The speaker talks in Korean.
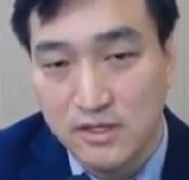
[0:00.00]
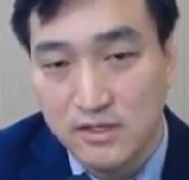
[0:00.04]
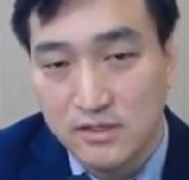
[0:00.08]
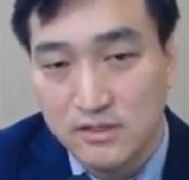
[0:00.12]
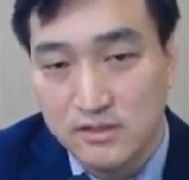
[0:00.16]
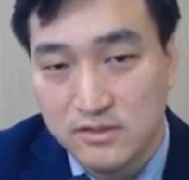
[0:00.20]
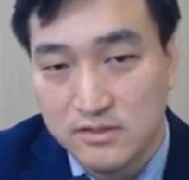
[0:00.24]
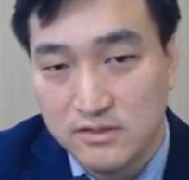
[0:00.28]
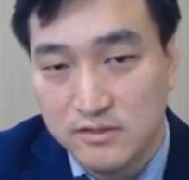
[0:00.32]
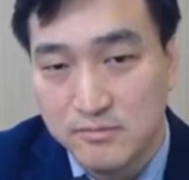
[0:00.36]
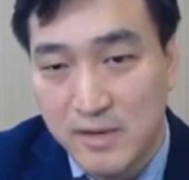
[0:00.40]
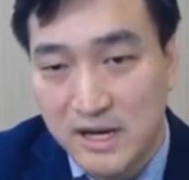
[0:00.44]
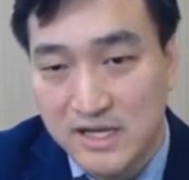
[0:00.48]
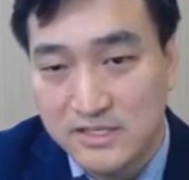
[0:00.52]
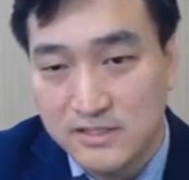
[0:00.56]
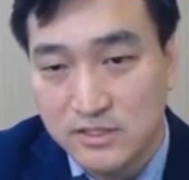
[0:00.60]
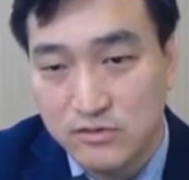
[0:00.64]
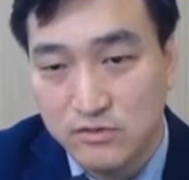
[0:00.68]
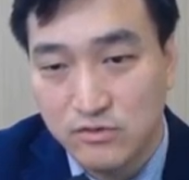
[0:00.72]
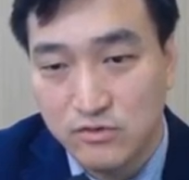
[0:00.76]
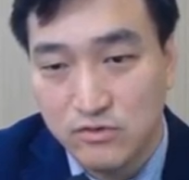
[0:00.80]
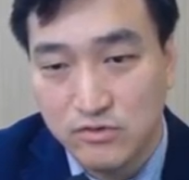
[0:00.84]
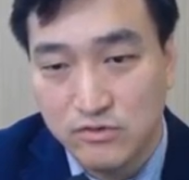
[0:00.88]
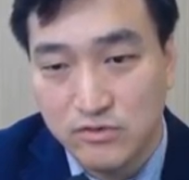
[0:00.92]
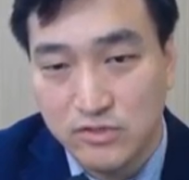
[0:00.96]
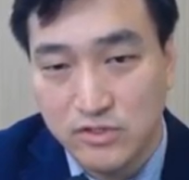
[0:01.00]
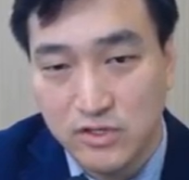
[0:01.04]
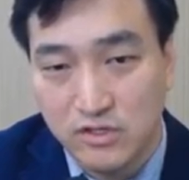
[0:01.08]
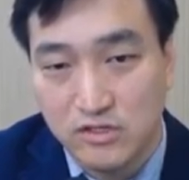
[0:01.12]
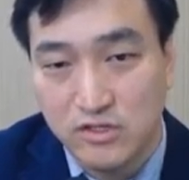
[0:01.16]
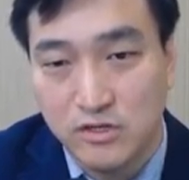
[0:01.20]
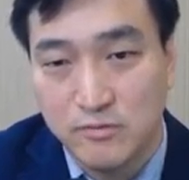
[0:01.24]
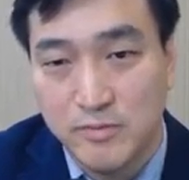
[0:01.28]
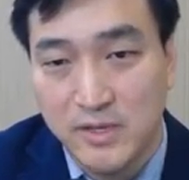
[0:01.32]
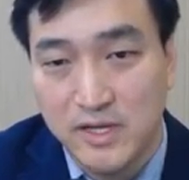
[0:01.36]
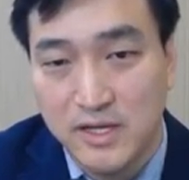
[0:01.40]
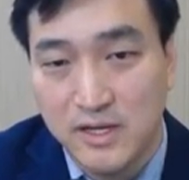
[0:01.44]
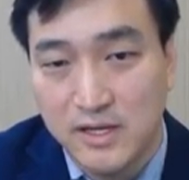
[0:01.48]
그 발생률은
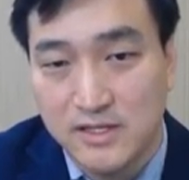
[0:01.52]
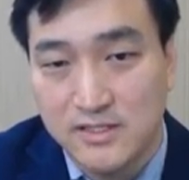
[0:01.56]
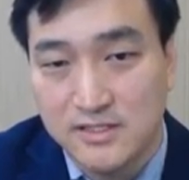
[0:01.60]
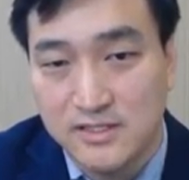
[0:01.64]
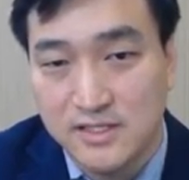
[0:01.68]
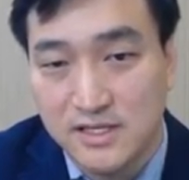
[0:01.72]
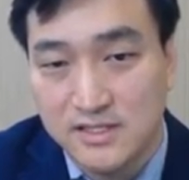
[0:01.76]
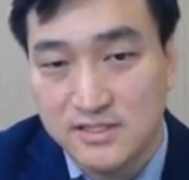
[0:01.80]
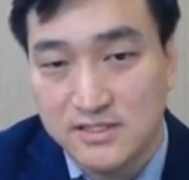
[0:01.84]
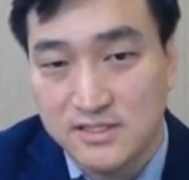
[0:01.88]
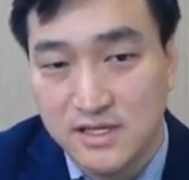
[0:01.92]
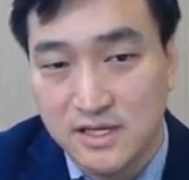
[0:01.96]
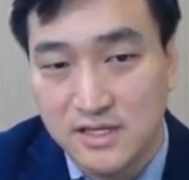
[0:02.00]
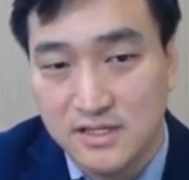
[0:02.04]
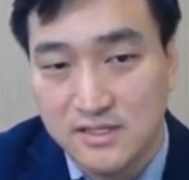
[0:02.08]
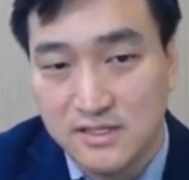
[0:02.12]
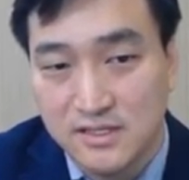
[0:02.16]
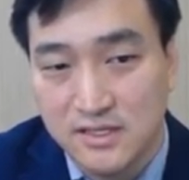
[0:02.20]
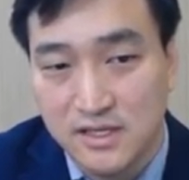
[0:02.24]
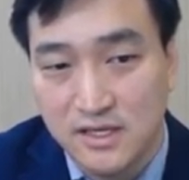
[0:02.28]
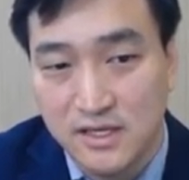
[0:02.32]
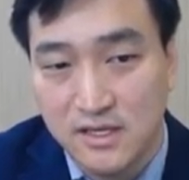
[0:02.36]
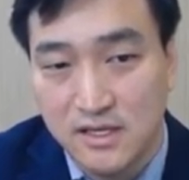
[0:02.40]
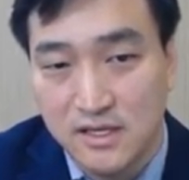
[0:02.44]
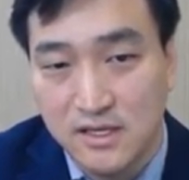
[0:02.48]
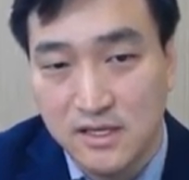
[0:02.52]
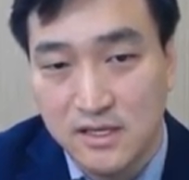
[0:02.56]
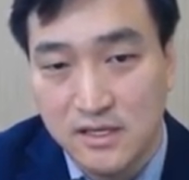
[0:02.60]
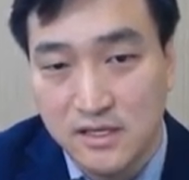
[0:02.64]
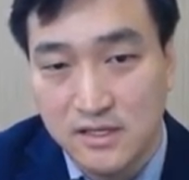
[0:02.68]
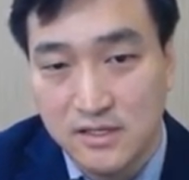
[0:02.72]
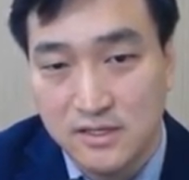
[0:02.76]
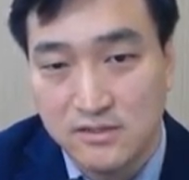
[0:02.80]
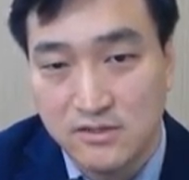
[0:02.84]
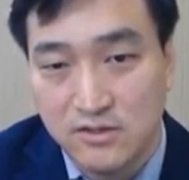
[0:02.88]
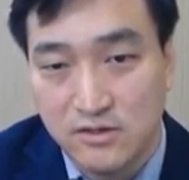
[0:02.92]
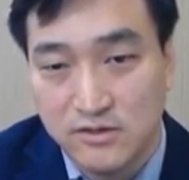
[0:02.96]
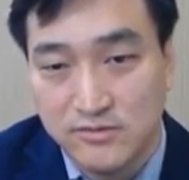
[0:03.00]
여덟 배까지 상승하는 게
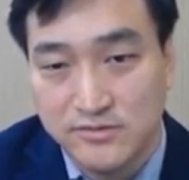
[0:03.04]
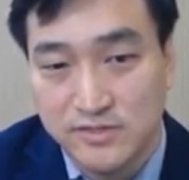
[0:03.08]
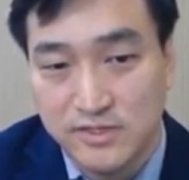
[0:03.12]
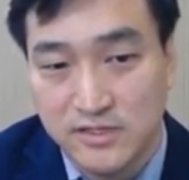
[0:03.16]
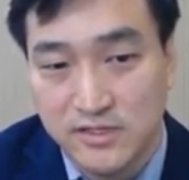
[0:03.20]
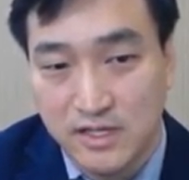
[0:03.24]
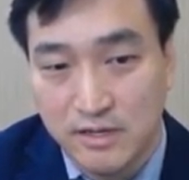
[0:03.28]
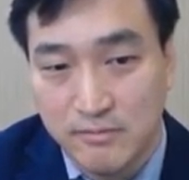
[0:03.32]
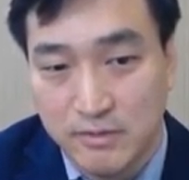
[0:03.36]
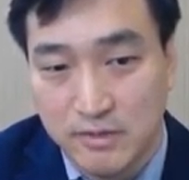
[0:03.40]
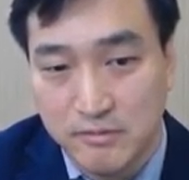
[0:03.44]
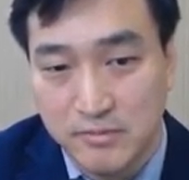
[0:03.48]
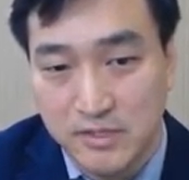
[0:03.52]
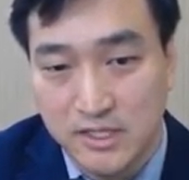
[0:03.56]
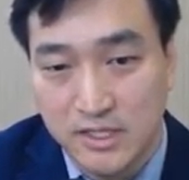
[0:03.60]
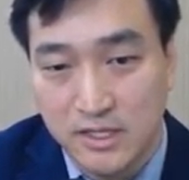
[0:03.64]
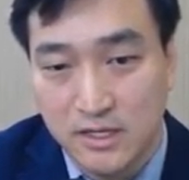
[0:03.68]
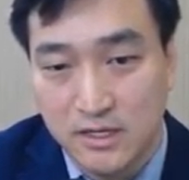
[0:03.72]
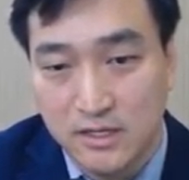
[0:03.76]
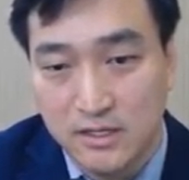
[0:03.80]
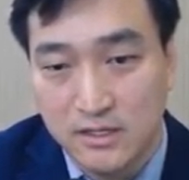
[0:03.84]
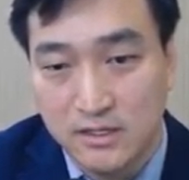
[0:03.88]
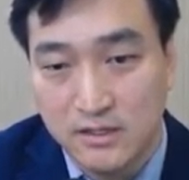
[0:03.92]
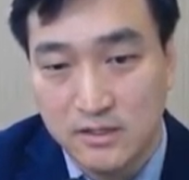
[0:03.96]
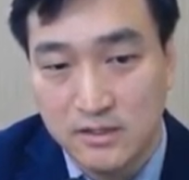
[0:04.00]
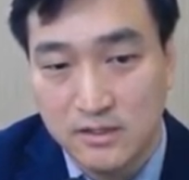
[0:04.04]
전립선암입니다.